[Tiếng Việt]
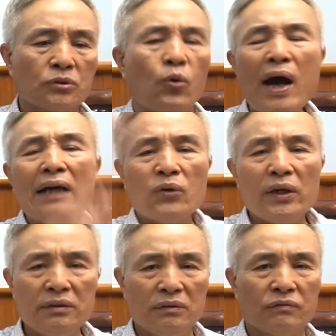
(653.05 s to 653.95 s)
quá
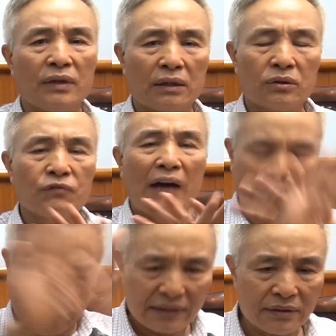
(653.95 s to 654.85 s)
đói và
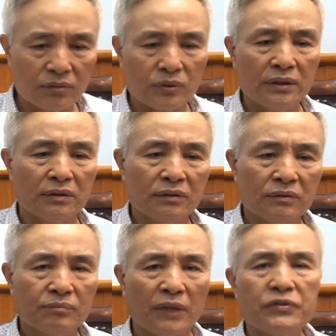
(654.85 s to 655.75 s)
bà giết đấy đồng chí,
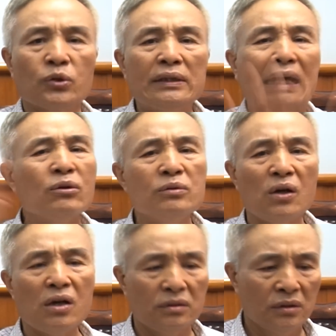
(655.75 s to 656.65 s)
bởi vì quần áo không
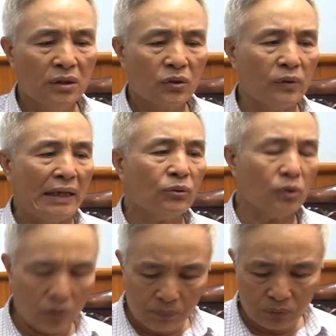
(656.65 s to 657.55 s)
có. Quần áo
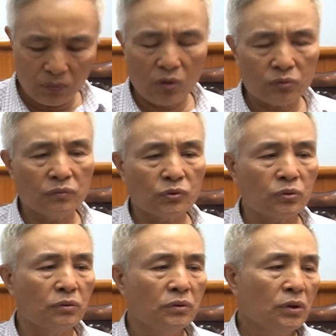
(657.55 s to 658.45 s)
tôi có một bộ
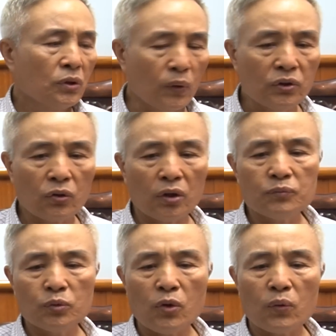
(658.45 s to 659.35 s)
quân đội,
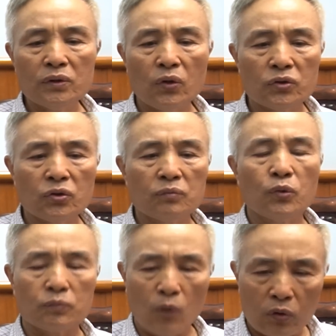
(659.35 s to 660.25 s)
còn một bộ quân đội, còn
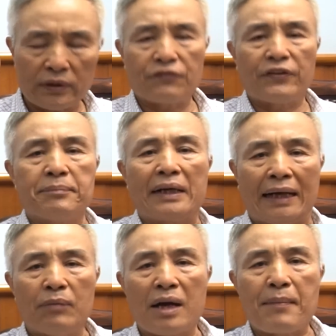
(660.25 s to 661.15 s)
một bộ là mặc
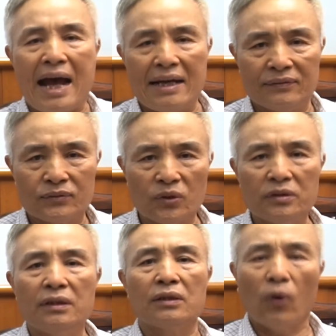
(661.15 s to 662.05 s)
áo bà ba, cho
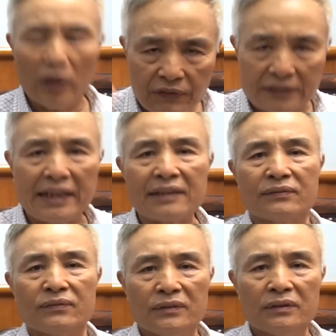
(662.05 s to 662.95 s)
nên là đói bà rét.
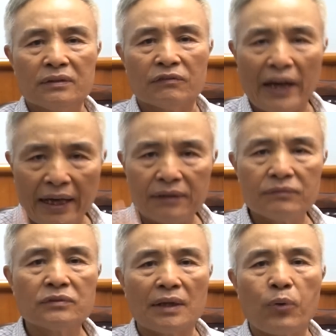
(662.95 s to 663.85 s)

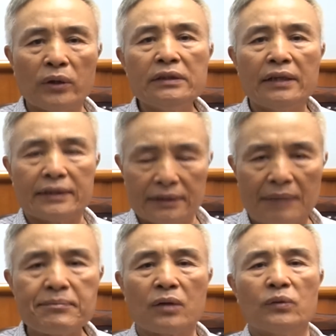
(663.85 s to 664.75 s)
Về tập huấn như này chỉ
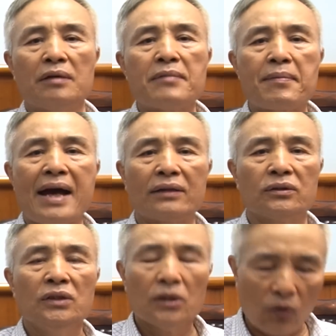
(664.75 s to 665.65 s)
dám mặc quần áo bà ba
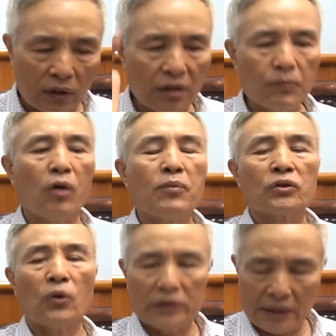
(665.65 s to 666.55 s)
thôi, còn cái bộ bộ
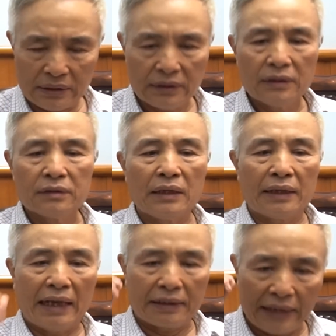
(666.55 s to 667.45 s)
đội đấy là
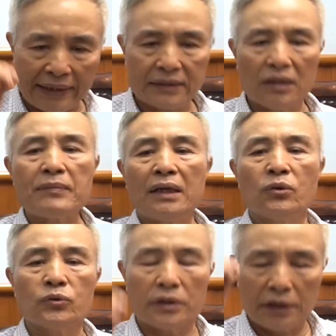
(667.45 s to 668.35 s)
để dành ở trong ba
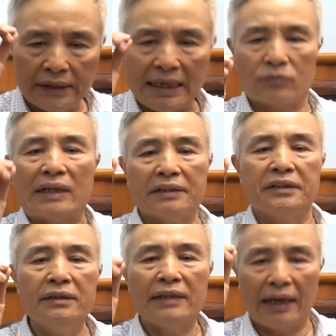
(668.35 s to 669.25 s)
lô, khi nào tác
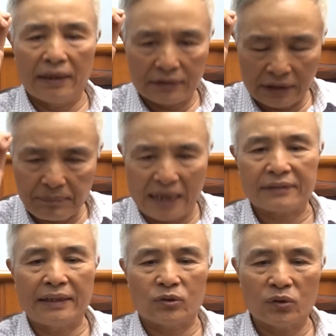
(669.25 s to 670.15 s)
chiến để thì mặc
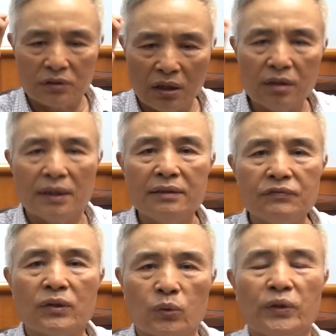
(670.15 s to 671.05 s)
để cho nó đỡ lẫn
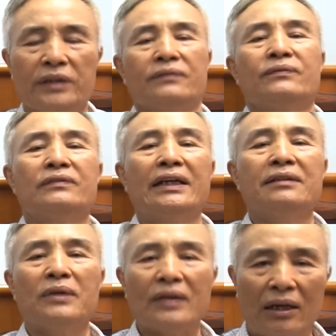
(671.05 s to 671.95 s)
với con ngụy. Đấy,
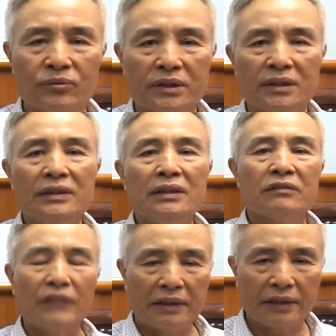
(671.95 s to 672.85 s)
báo cáo đồng chí.
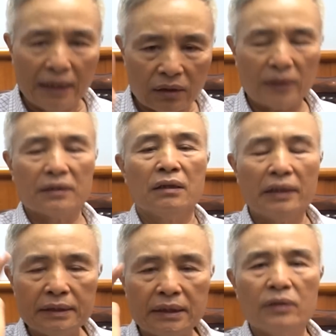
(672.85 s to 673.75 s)
Vậy thì kết luận là
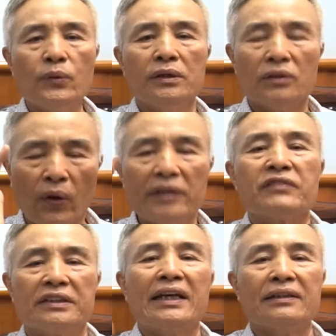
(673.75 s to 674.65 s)
lính Tây Nguyên đói
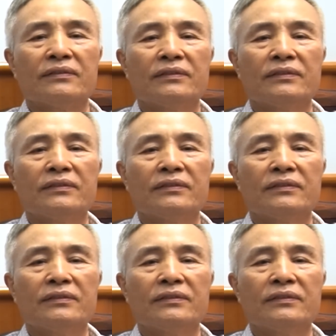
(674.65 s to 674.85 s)
bà rét,